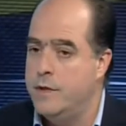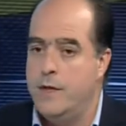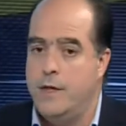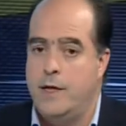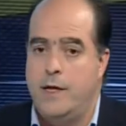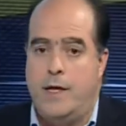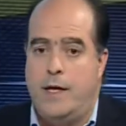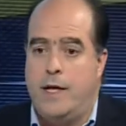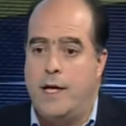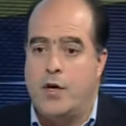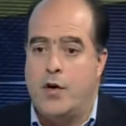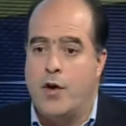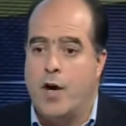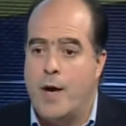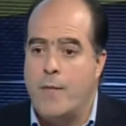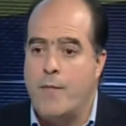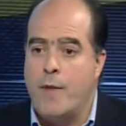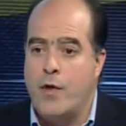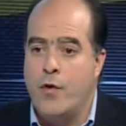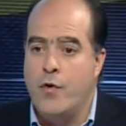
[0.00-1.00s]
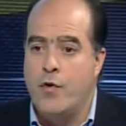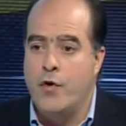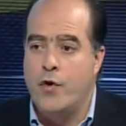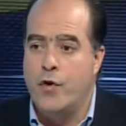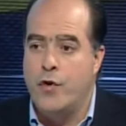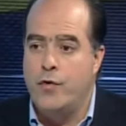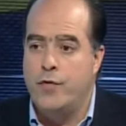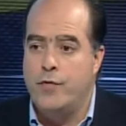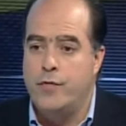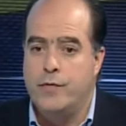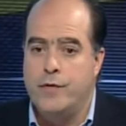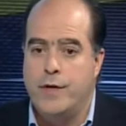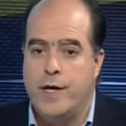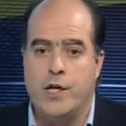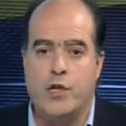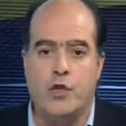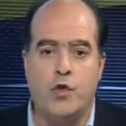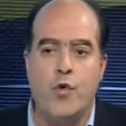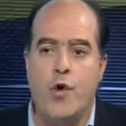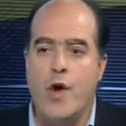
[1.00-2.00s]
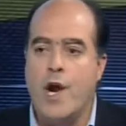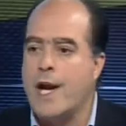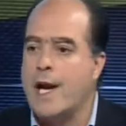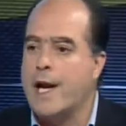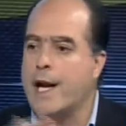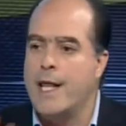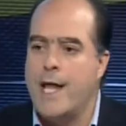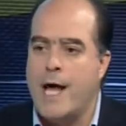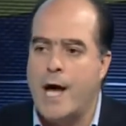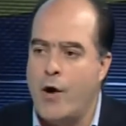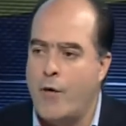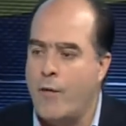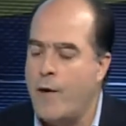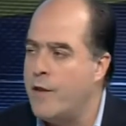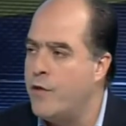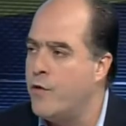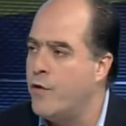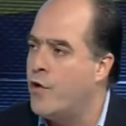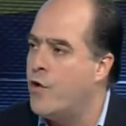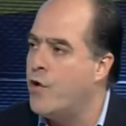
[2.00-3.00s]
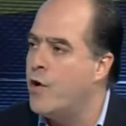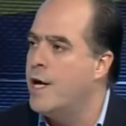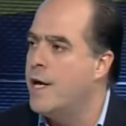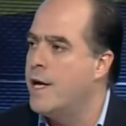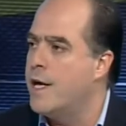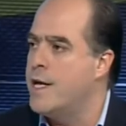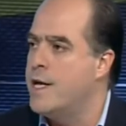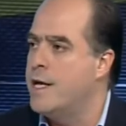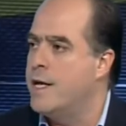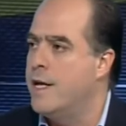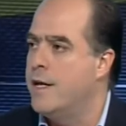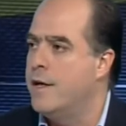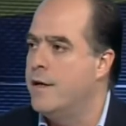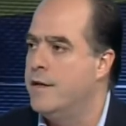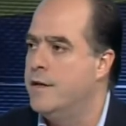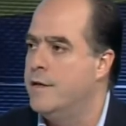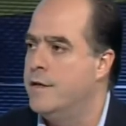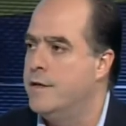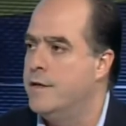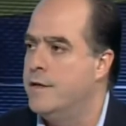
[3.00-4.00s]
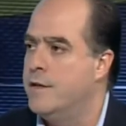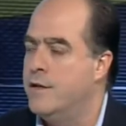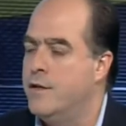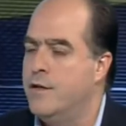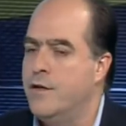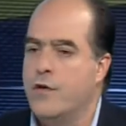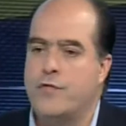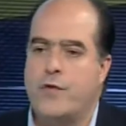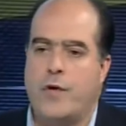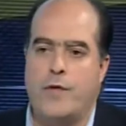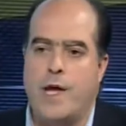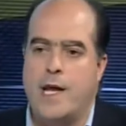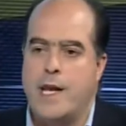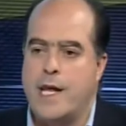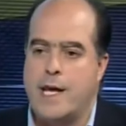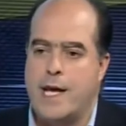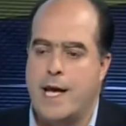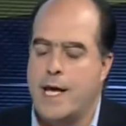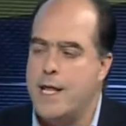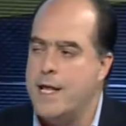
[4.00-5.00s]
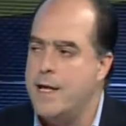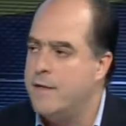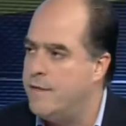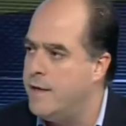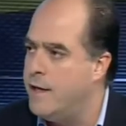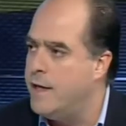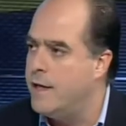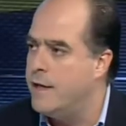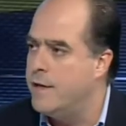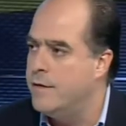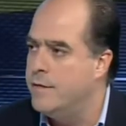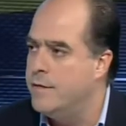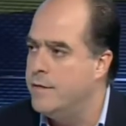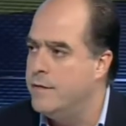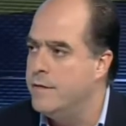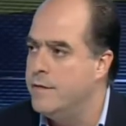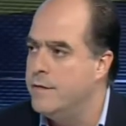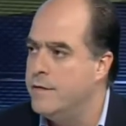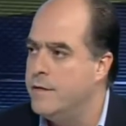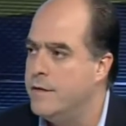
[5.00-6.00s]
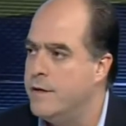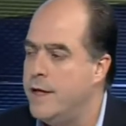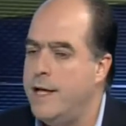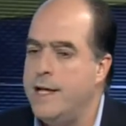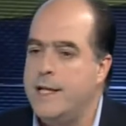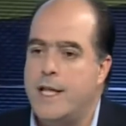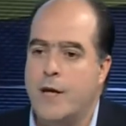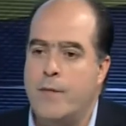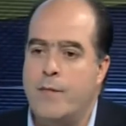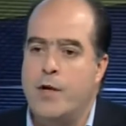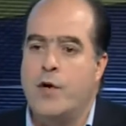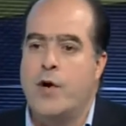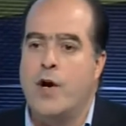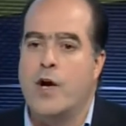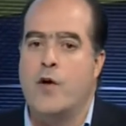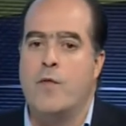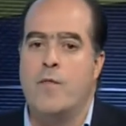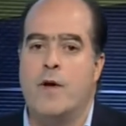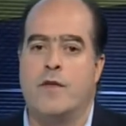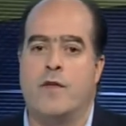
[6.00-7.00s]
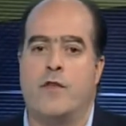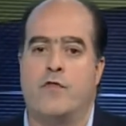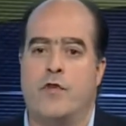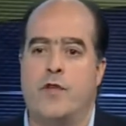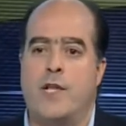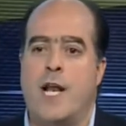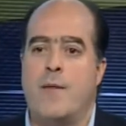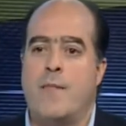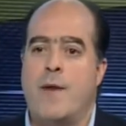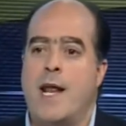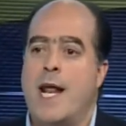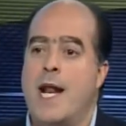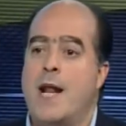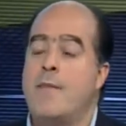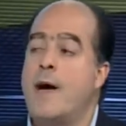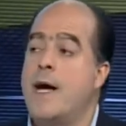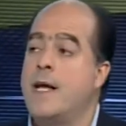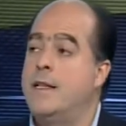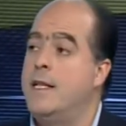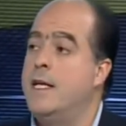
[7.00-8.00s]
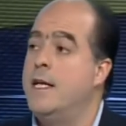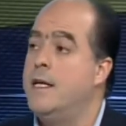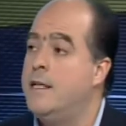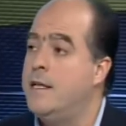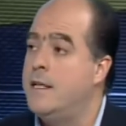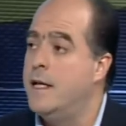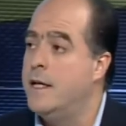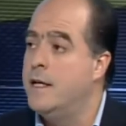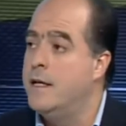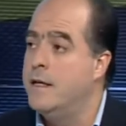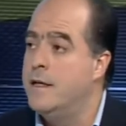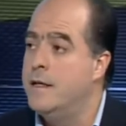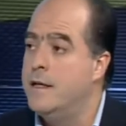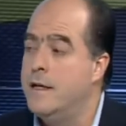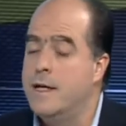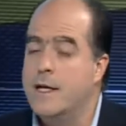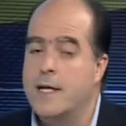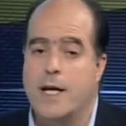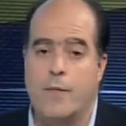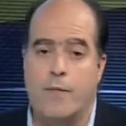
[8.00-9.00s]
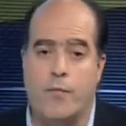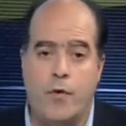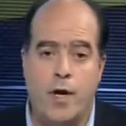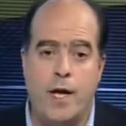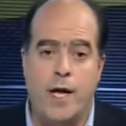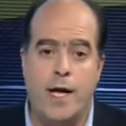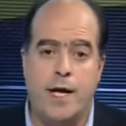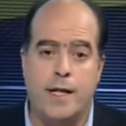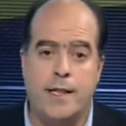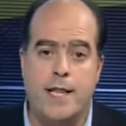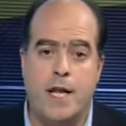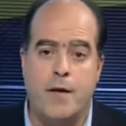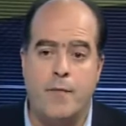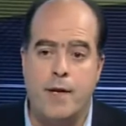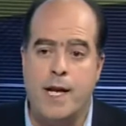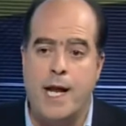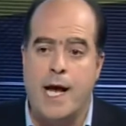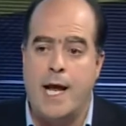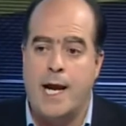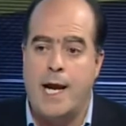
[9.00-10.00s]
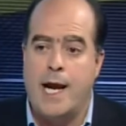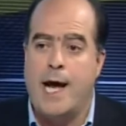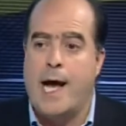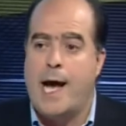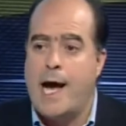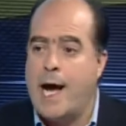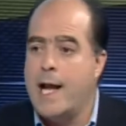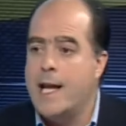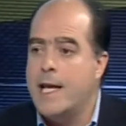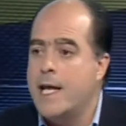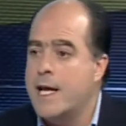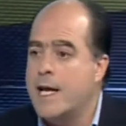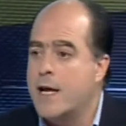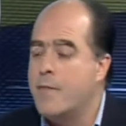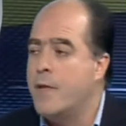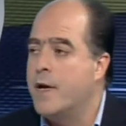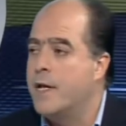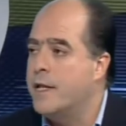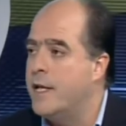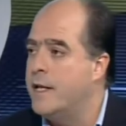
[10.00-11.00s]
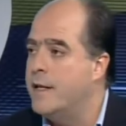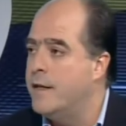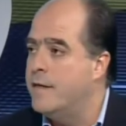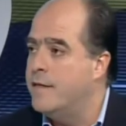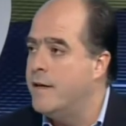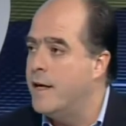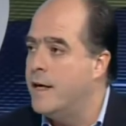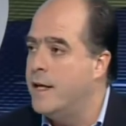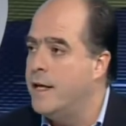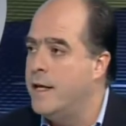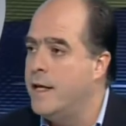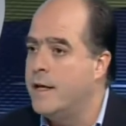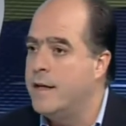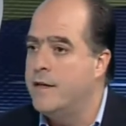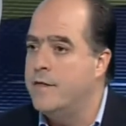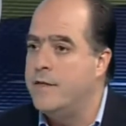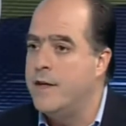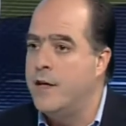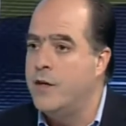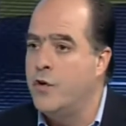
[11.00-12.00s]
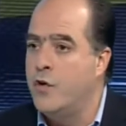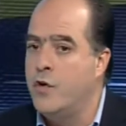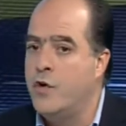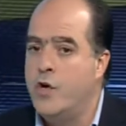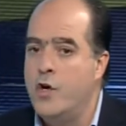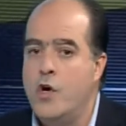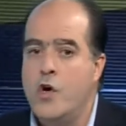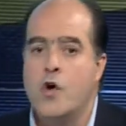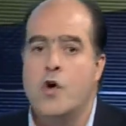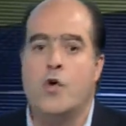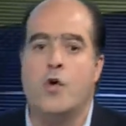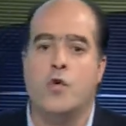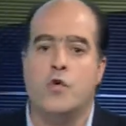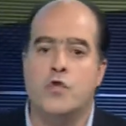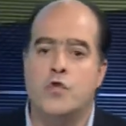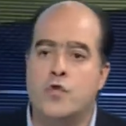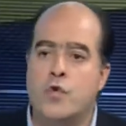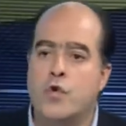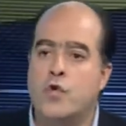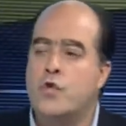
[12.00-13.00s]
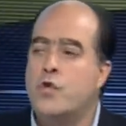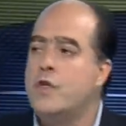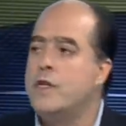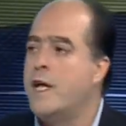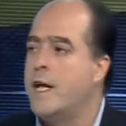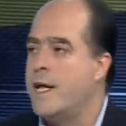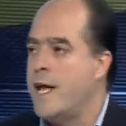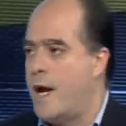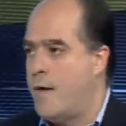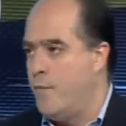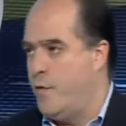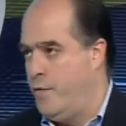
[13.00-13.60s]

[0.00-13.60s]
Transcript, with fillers: Nicolás Maduro estuvo enredado hablando con Enrique, no sabía ni qué decir y terminó la conversación de la manera más triste que puede terminarla alguien que pretende ser líder diciendo consulto y te llamo.